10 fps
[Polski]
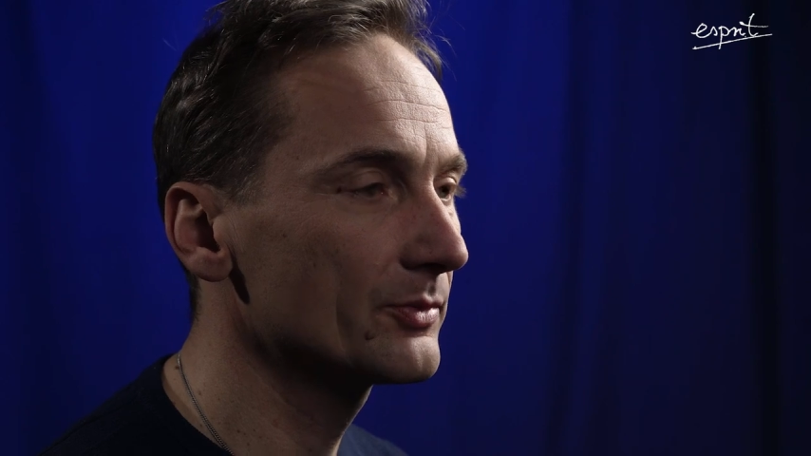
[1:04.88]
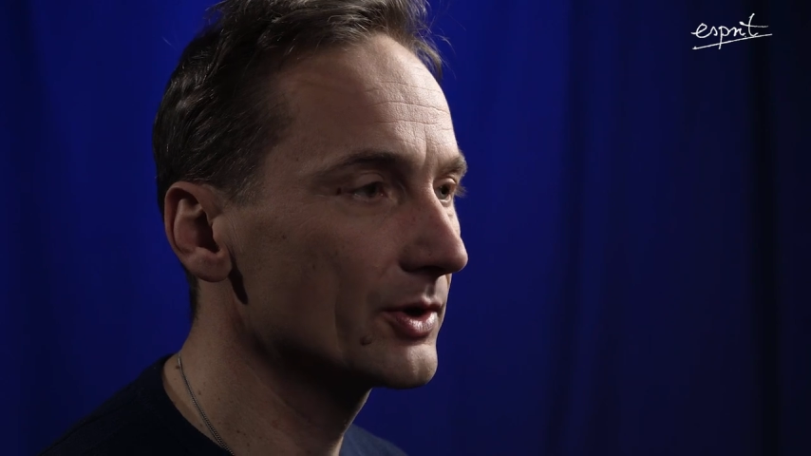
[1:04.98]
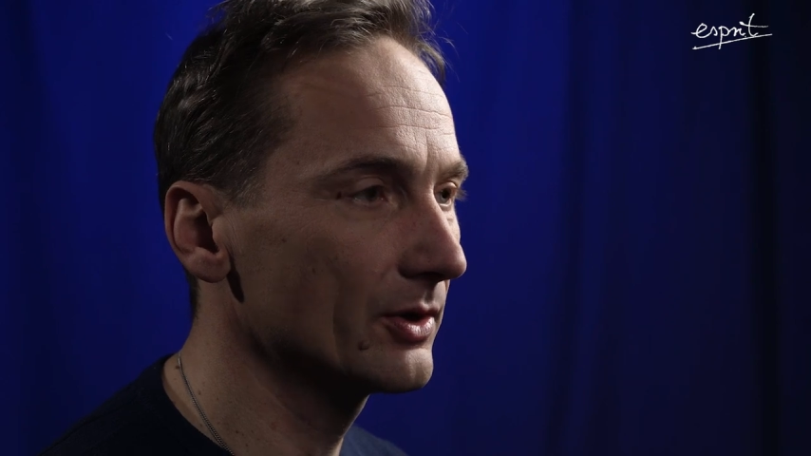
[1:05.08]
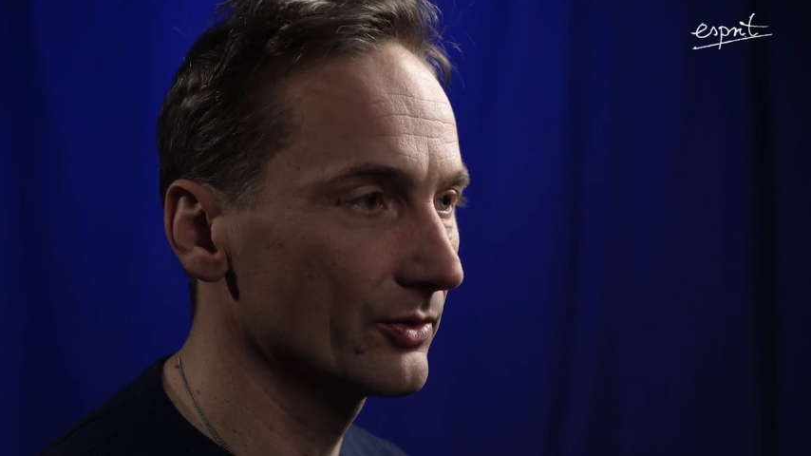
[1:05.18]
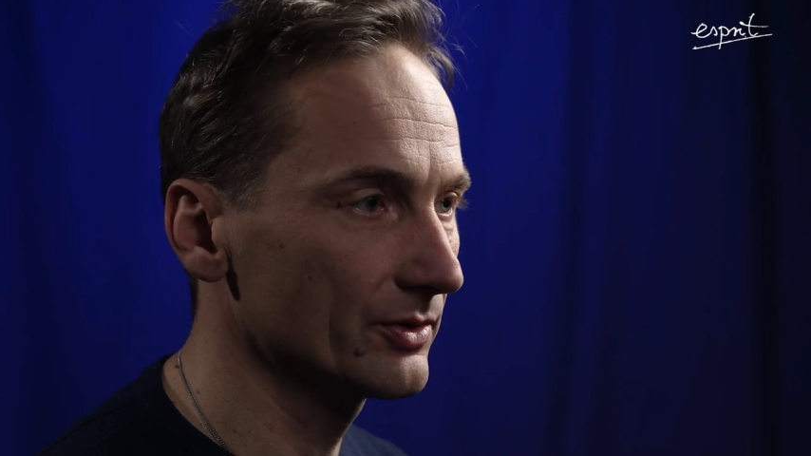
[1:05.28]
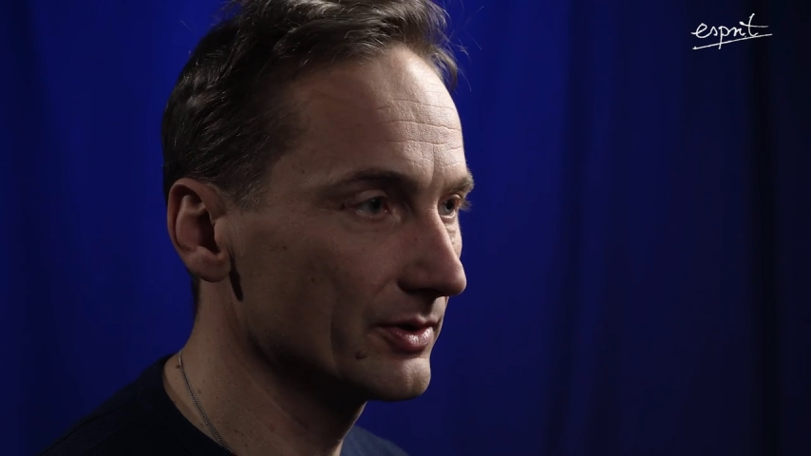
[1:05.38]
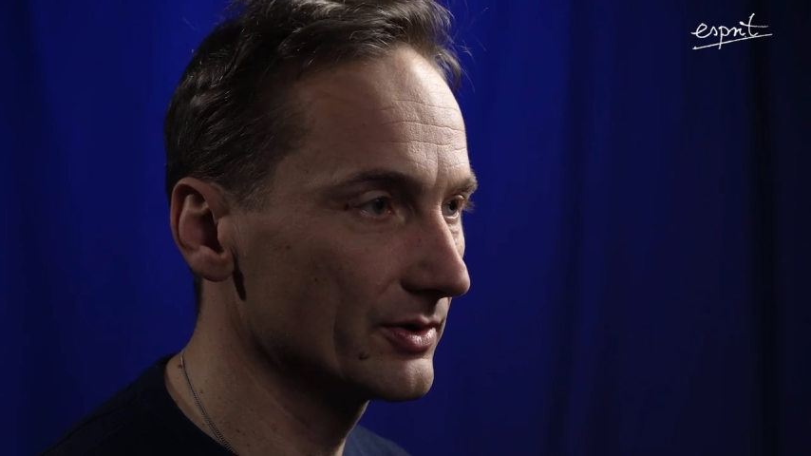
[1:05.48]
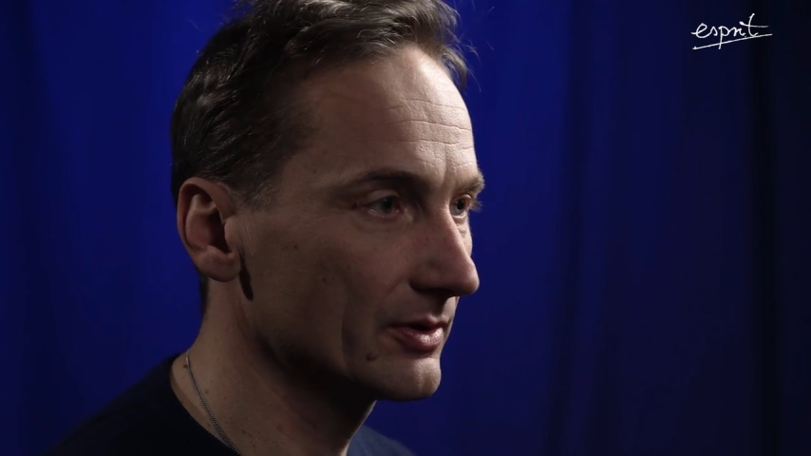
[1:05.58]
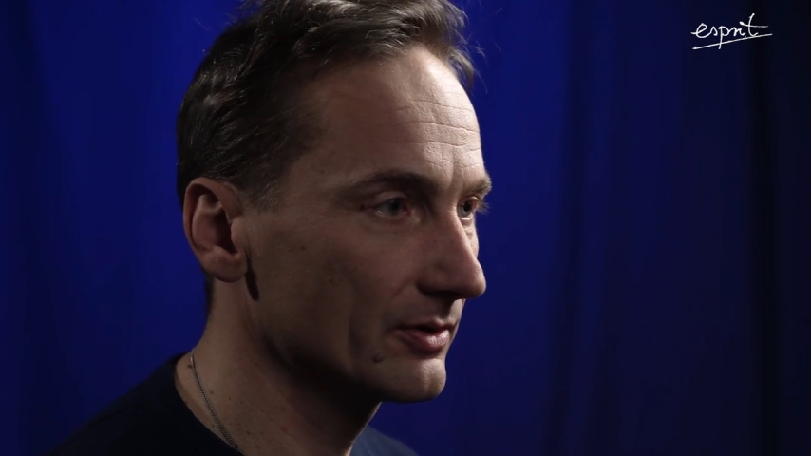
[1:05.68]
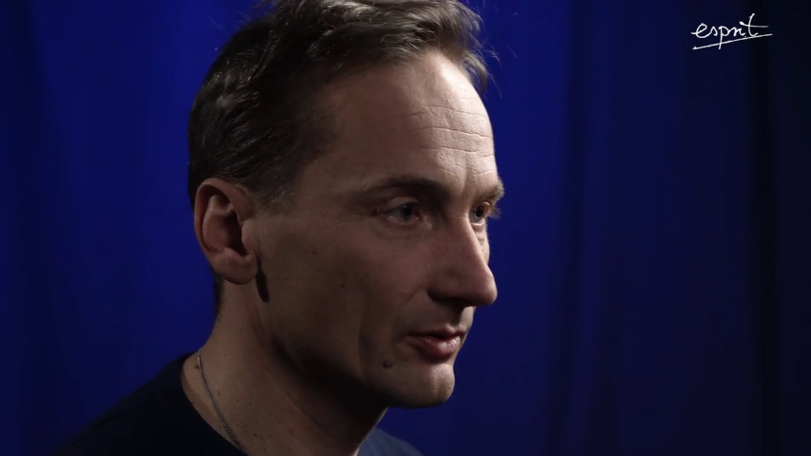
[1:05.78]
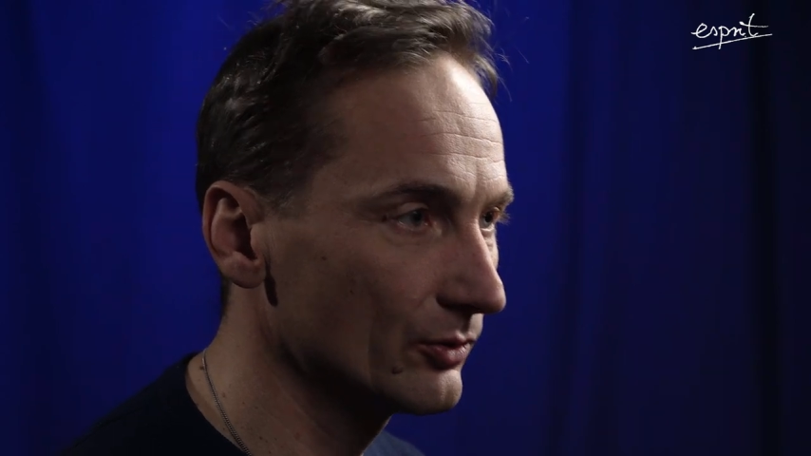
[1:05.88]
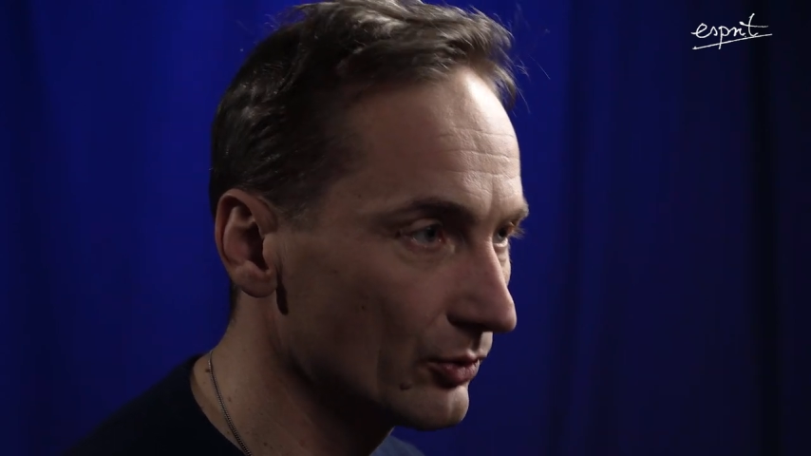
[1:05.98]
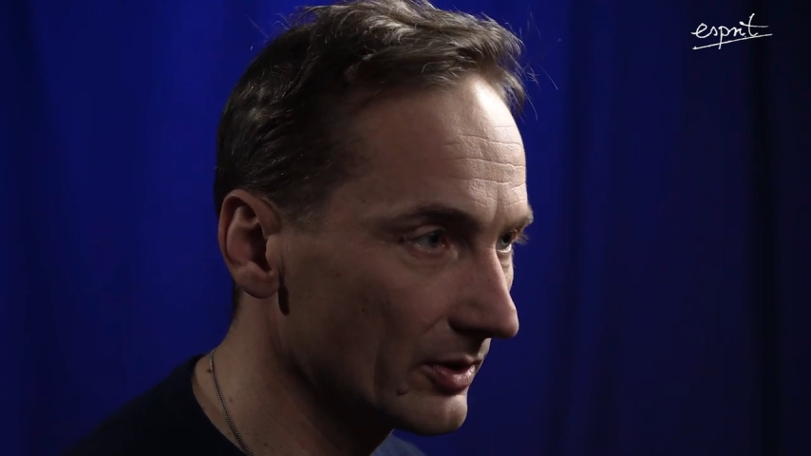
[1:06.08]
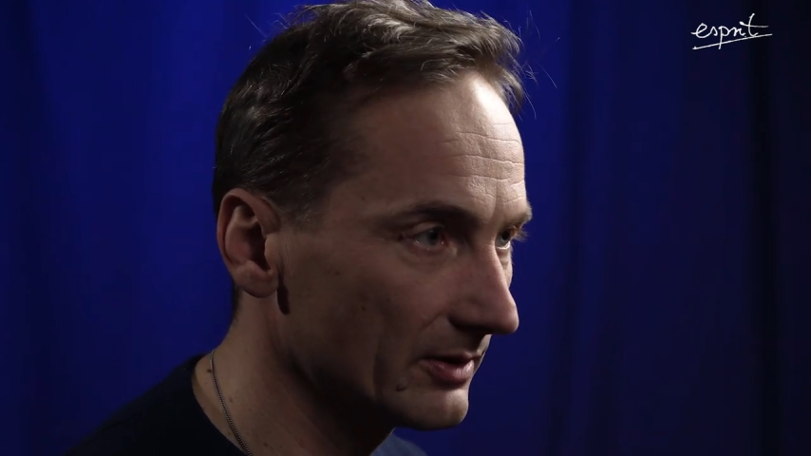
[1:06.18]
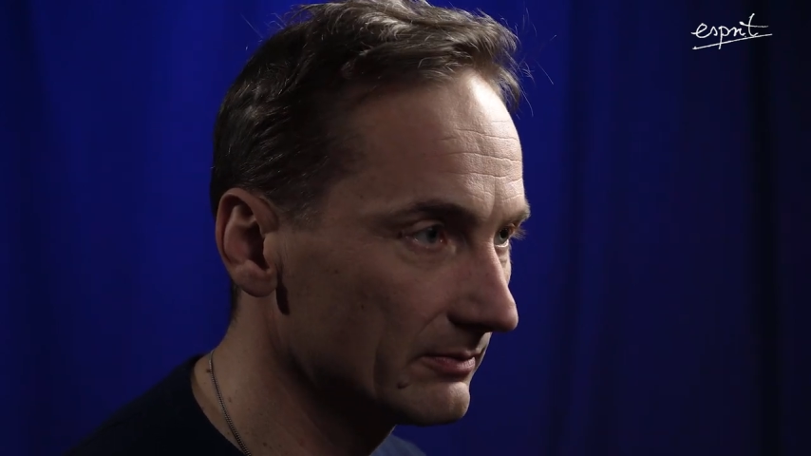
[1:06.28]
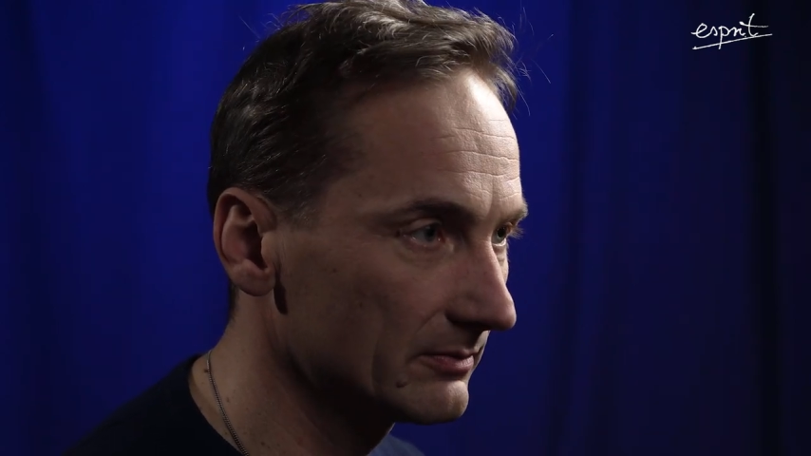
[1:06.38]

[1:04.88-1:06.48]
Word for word: przenosić góry.